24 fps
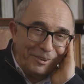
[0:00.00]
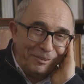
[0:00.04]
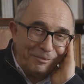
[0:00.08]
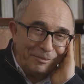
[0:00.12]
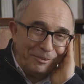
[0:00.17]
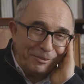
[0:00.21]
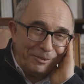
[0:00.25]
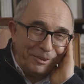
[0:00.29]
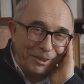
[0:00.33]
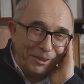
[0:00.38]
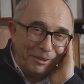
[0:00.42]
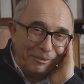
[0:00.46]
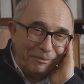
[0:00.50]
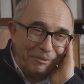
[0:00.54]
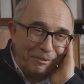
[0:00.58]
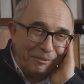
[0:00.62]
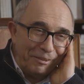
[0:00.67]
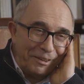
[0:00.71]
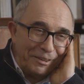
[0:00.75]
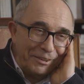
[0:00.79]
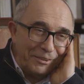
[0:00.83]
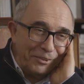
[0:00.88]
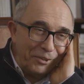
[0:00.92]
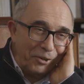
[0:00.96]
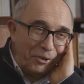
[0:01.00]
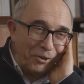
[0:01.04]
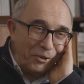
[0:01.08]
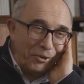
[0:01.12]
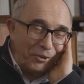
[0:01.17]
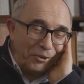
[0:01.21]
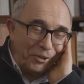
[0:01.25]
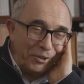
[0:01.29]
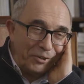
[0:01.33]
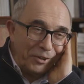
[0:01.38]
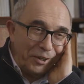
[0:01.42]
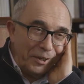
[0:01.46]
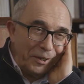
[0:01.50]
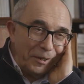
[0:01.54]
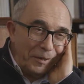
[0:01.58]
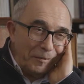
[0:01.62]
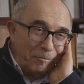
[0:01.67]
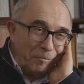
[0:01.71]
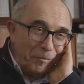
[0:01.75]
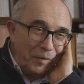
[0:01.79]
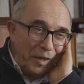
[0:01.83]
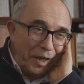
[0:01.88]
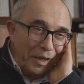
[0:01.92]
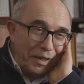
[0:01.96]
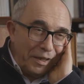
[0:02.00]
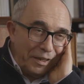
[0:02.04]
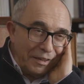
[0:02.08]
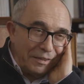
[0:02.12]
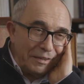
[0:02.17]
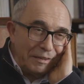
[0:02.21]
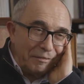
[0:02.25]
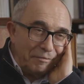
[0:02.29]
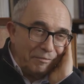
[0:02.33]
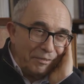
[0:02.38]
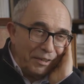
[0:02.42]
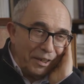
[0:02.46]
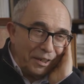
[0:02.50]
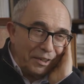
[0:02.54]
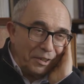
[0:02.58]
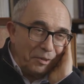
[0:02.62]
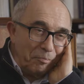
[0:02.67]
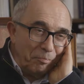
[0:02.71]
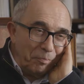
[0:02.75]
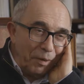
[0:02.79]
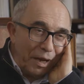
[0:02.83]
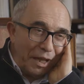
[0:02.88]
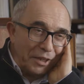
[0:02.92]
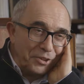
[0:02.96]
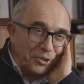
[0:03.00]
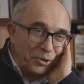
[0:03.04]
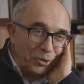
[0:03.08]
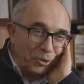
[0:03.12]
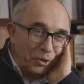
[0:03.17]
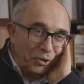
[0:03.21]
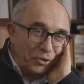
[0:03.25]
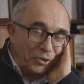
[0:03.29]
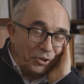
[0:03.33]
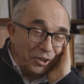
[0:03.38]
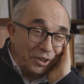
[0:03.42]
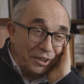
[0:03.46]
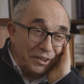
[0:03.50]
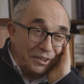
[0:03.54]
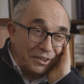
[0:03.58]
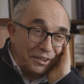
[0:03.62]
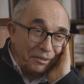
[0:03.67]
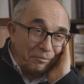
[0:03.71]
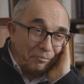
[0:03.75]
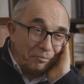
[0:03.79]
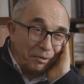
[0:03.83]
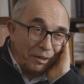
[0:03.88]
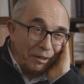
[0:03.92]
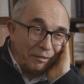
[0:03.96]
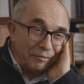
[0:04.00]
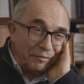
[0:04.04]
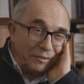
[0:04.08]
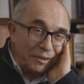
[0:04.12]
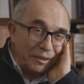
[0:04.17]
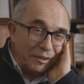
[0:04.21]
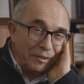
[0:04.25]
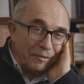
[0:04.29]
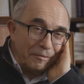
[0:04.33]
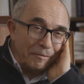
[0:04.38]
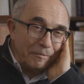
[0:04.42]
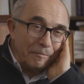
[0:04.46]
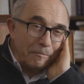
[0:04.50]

To był jego prywatny ogród na jednym wielkim placu londyńskim, prawda?